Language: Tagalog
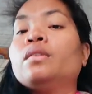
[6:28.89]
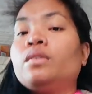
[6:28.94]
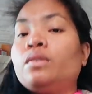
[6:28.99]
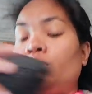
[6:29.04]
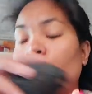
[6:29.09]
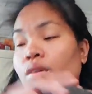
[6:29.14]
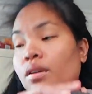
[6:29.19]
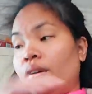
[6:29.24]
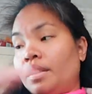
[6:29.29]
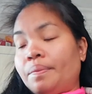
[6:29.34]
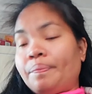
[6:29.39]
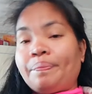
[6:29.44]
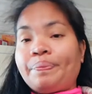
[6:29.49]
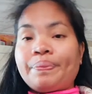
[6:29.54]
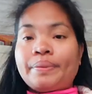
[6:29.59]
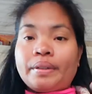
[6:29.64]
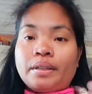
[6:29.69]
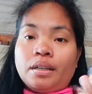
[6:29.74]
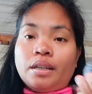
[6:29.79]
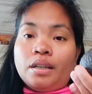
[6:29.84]
So, yeah.
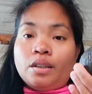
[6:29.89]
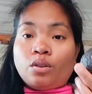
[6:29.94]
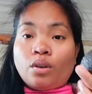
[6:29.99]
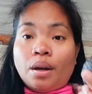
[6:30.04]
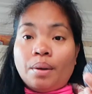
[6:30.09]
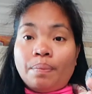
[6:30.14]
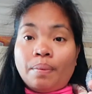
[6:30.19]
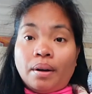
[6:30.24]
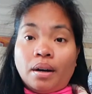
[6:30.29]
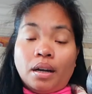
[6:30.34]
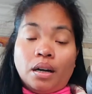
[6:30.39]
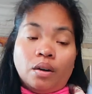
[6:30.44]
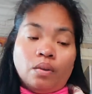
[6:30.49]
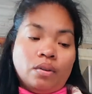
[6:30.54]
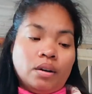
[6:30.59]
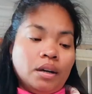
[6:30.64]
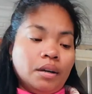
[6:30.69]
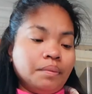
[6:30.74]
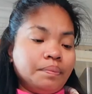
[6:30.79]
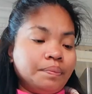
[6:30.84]
Ito ay
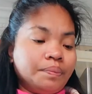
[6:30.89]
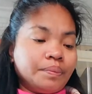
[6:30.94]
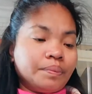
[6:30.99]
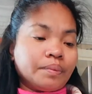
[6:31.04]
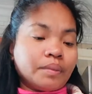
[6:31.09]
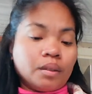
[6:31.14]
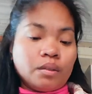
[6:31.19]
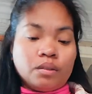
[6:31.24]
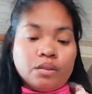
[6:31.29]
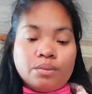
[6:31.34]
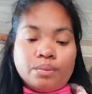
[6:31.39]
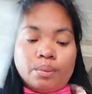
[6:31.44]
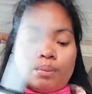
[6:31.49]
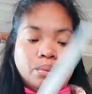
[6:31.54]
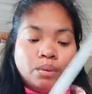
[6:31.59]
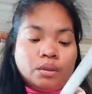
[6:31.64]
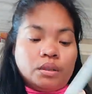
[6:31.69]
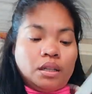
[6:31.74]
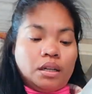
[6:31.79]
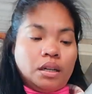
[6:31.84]
pangalawa. So,
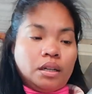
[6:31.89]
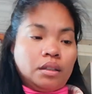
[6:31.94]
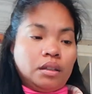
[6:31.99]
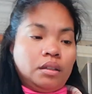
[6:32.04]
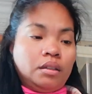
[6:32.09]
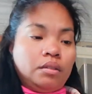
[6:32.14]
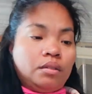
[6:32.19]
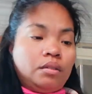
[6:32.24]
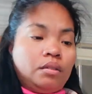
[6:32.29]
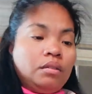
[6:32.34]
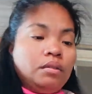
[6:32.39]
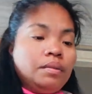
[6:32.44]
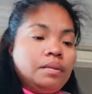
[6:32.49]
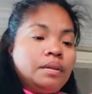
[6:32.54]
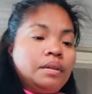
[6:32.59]
bubuksan natin to.